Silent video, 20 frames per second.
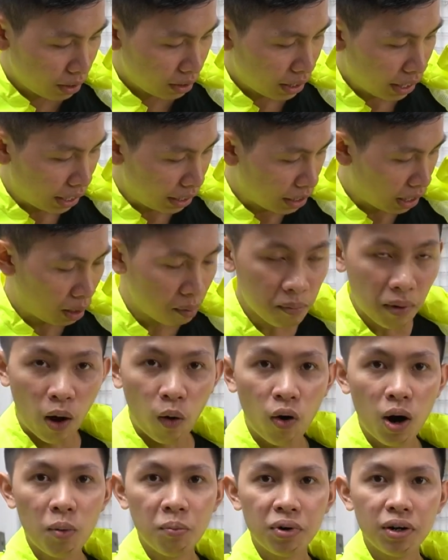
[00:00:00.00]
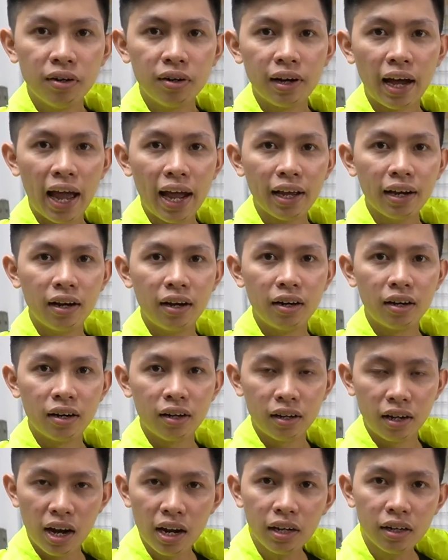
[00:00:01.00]
Thì những mẫu áo mưa khác
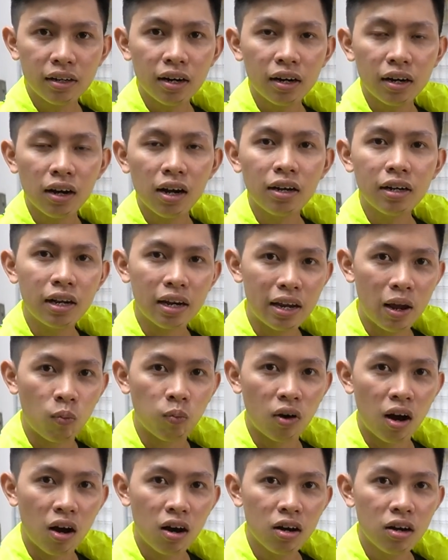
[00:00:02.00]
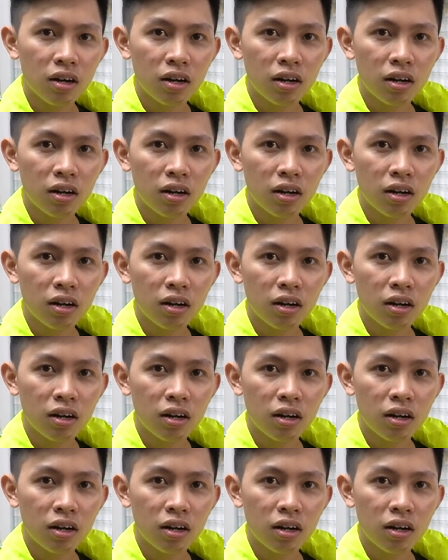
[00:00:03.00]
rất ít thì dòng có.